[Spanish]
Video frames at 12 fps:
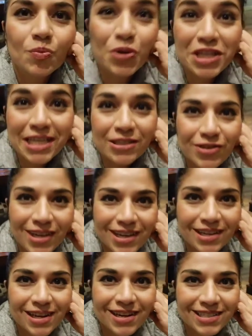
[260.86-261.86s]
Pues ya estoy
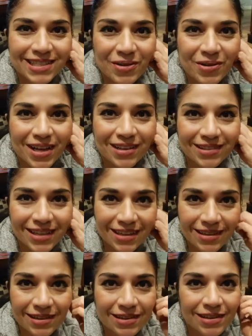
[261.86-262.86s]
aquí en el restaurante,
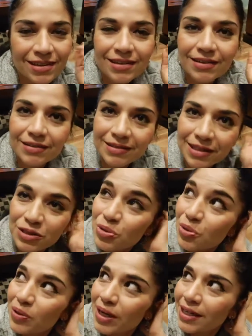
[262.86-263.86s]
es
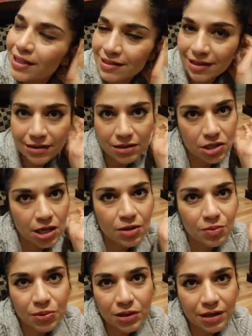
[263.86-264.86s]
un lugar que está
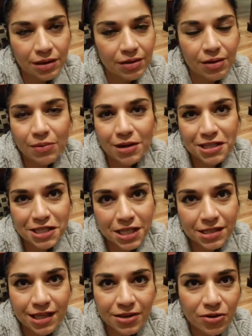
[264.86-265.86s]
techado porque como les dije
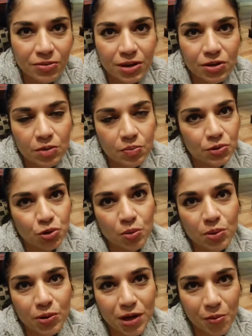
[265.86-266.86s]
está lloviendo y pues no
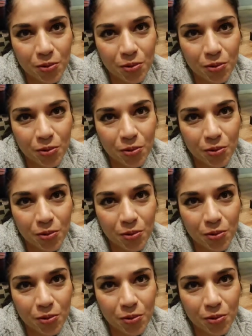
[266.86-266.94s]
me voy a